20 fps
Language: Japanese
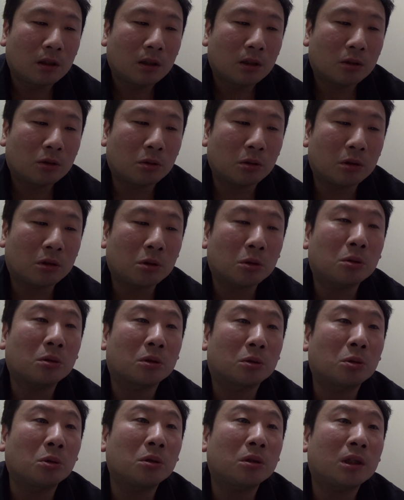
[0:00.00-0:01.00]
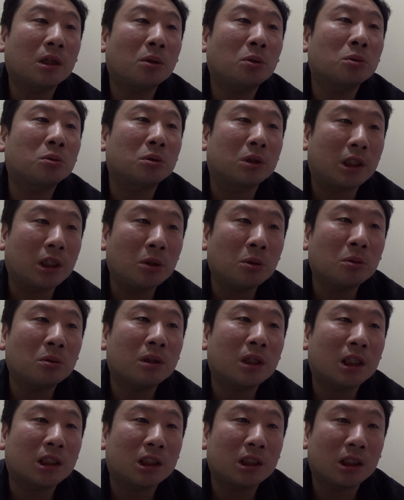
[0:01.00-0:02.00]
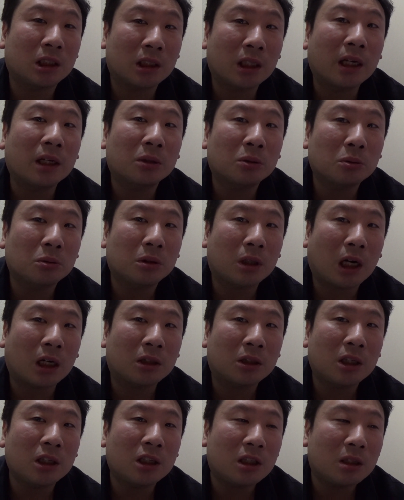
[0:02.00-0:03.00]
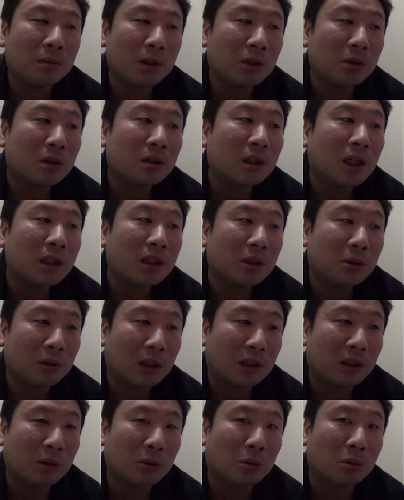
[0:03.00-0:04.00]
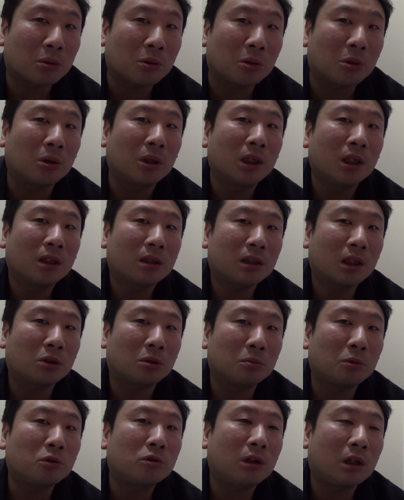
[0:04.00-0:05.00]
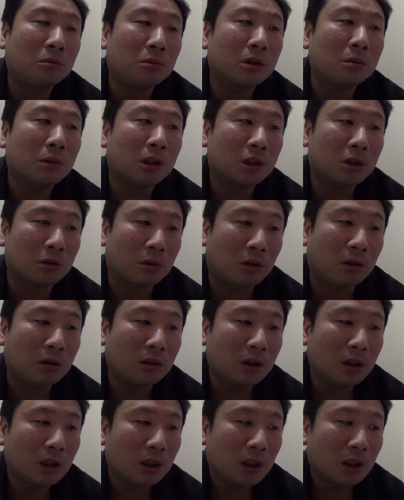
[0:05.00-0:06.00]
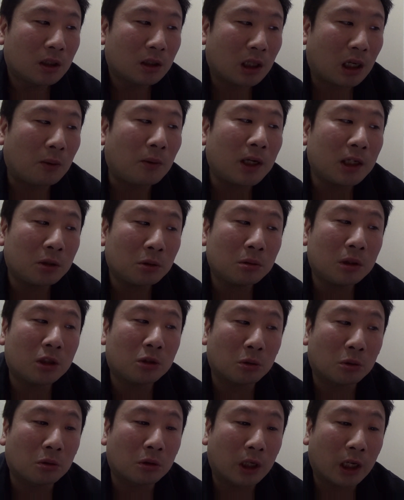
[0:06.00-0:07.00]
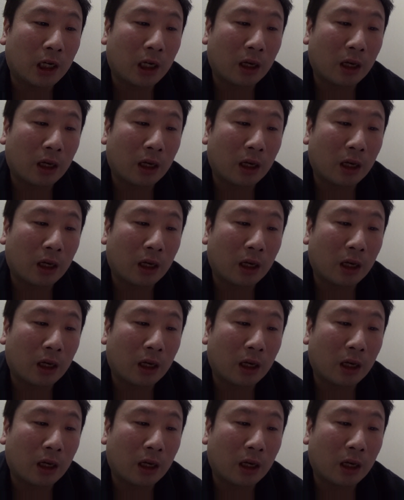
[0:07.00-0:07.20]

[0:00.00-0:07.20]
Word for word: そういう、ちょっとそういったこと議論なしにね、その勝手に決めないでくれっていうことだと僕は思いますよ。かわいそうでしょ、これ。そう